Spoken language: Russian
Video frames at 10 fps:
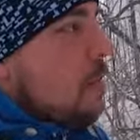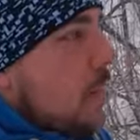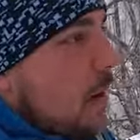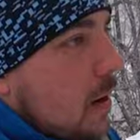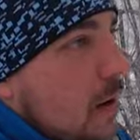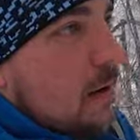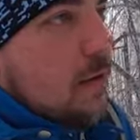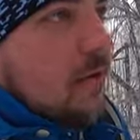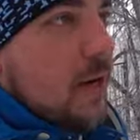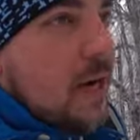А, в
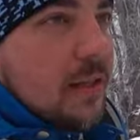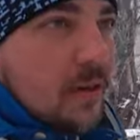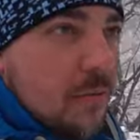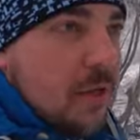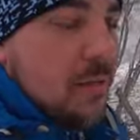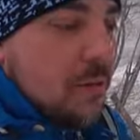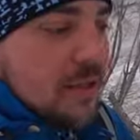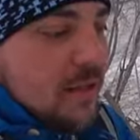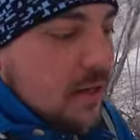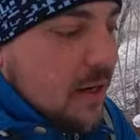навигаторе у меня
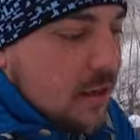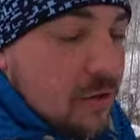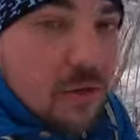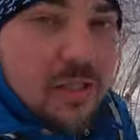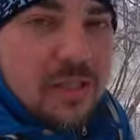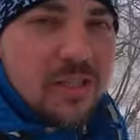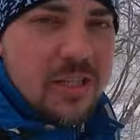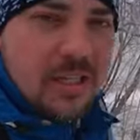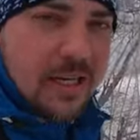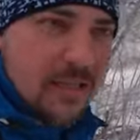написано как
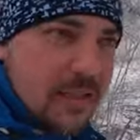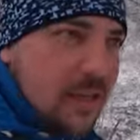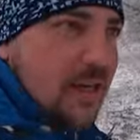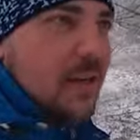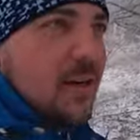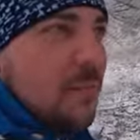туристическая стоянка